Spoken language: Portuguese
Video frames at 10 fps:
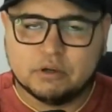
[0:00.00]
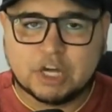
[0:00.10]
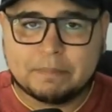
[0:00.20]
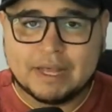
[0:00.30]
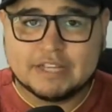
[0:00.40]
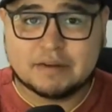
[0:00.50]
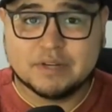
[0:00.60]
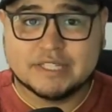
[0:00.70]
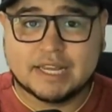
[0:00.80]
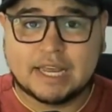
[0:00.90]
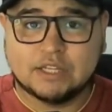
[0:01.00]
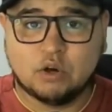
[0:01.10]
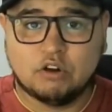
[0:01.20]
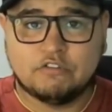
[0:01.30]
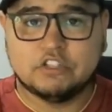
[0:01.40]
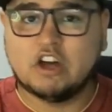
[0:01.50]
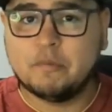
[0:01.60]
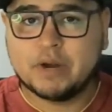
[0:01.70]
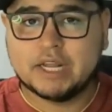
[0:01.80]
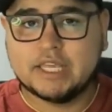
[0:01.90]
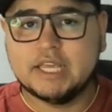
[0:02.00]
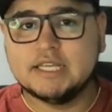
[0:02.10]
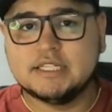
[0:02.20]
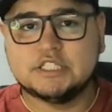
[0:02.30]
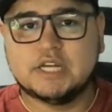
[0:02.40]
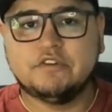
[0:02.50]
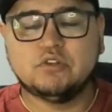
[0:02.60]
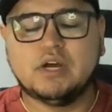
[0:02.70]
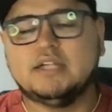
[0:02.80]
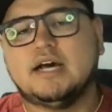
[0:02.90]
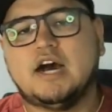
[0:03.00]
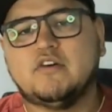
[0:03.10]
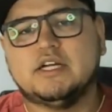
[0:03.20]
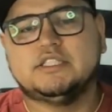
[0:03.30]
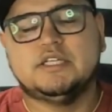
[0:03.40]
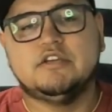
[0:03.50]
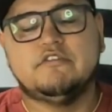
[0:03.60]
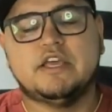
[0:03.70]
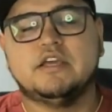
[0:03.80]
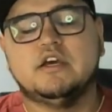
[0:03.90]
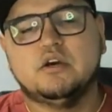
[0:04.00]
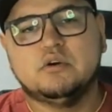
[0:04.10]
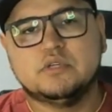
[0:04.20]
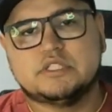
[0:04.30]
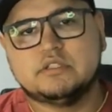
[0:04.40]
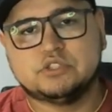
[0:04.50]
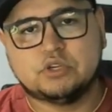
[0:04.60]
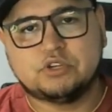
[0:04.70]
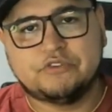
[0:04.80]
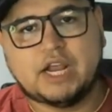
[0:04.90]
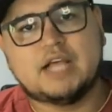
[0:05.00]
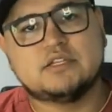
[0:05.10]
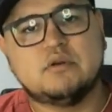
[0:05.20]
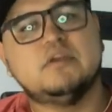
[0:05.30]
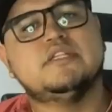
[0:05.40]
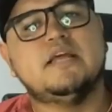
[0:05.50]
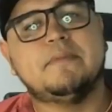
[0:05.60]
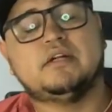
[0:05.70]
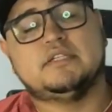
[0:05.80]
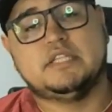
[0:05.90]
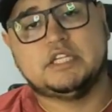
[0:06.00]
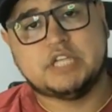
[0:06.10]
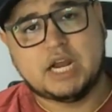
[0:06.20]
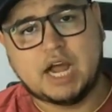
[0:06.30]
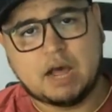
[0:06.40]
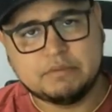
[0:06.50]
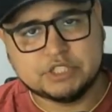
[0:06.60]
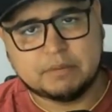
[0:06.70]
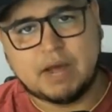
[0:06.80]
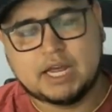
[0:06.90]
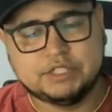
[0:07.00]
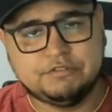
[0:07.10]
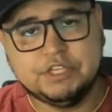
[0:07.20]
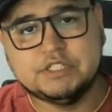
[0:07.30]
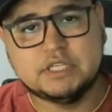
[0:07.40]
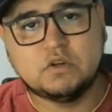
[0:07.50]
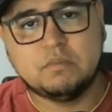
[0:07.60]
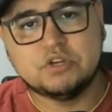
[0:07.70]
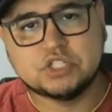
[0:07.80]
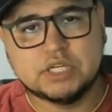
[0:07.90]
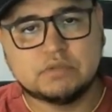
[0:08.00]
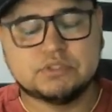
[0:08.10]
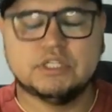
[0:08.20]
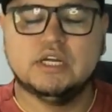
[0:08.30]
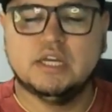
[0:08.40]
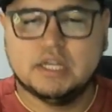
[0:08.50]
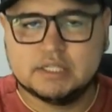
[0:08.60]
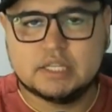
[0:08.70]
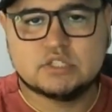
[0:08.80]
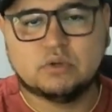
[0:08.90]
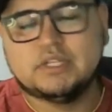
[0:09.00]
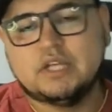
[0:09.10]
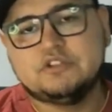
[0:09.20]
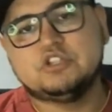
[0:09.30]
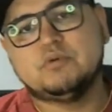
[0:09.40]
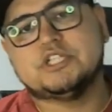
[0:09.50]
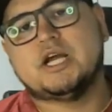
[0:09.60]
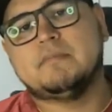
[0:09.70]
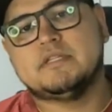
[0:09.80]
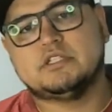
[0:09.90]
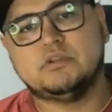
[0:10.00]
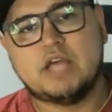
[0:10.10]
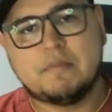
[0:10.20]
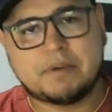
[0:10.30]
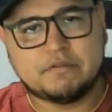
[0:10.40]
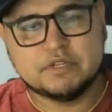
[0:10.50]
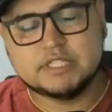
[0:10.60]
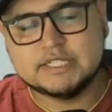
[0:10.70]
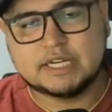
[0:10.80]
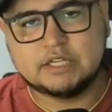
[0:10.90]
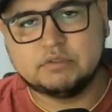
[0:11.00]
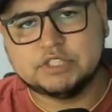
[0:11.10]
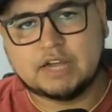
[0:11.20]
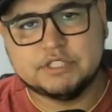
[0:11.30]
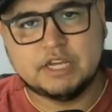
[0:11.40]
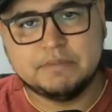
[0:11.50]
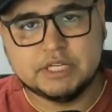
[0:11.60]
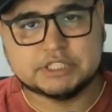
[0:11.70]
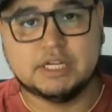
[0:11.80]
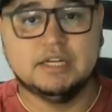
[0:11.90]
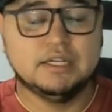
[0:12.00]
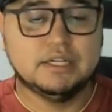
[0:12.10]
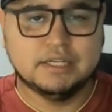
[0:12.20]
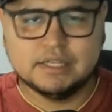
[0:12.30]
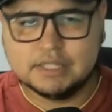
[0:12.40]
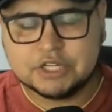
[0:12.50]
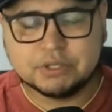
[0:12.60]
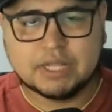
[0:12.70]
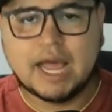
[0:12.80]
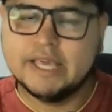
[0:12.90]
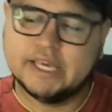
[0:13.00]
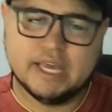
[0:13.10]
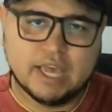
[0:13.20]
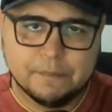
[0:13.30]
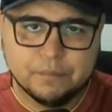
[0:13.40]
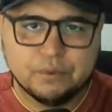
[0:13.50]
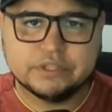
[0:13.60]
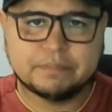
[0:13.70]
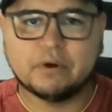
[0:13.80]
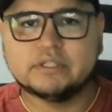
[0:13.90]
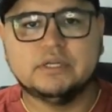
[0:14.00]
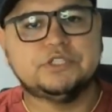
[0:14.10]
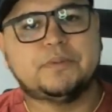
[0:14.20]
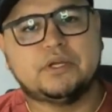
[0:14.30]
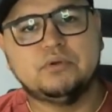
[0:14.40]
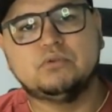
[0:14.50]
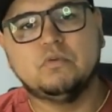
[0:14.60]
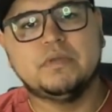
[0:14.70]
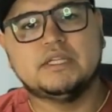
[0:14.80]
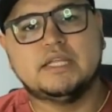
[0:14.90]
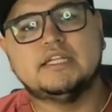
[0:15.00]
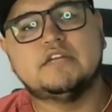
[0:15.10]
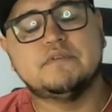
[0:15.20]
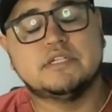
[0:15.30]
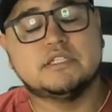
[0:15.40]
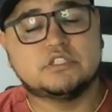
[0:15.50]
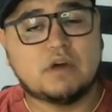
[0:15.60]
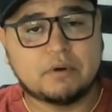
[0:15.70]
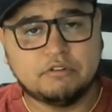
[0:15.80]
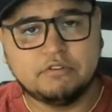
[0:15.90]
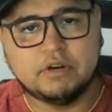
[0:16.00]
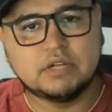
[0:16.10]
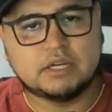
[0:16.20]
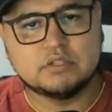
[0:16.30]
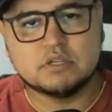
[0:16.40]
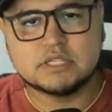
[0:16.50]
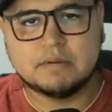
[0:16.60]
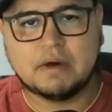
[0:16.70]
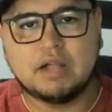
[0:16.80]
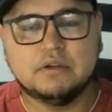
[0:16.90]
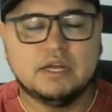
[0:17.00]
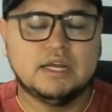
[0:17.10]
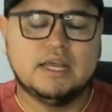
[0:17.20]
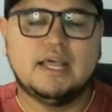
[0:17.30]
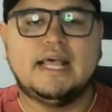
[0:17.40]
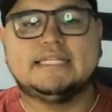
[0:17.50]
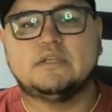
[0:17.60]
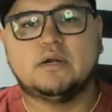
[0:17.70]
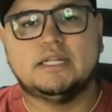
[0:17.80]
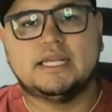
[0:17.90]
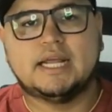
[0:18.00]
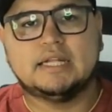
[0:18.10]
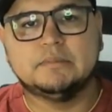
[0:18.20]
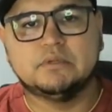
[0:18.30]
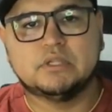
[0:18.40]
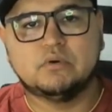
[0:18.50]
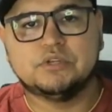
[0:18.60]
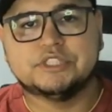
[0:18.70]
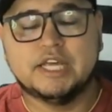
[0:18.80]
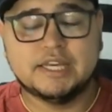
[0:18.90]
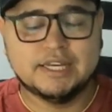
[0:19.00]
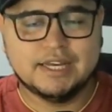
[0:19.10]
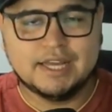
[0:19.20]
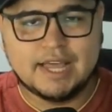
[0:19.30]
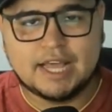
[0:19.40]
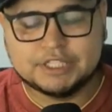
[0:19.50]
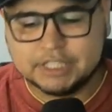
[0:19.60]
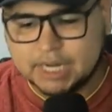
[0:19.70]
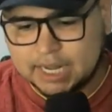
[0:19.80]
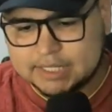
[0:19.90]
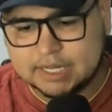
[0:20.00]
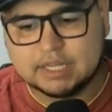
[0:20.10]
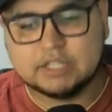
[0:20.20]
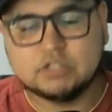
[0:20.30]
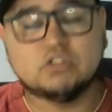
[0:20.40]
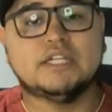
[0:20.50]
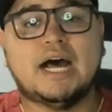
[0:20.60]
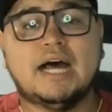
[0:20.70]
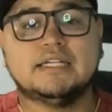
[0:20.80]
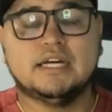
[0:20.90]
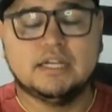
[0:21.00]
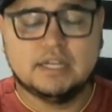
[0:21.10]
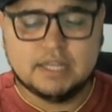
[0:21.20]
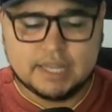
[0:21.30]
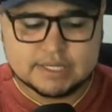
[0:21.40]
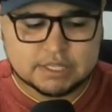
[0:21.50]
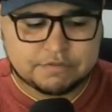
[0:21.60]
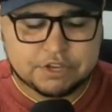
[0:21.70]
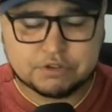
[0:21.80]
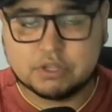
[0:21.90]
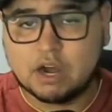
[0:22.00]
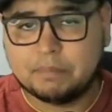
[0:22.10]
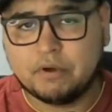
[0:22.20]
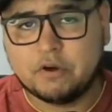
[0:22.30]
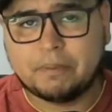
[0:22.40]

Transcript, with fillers: peço para você que é novo ou novo por aqui que se inscreva no canal, ativem o sino de notificações. Lembrando, assim que chegarmos na marca de 25 mil inscritos, tem sorteio de duas camisas do Remo para vocês aqui no Chaves Remista. Deixa o like, é muito importante para que o YouTube entenda que vocês estão aprovando aqui o nosso trabalho. É só clicar no botão gostei é de graça e não dói nada. Esse vídeo que tem o apoio o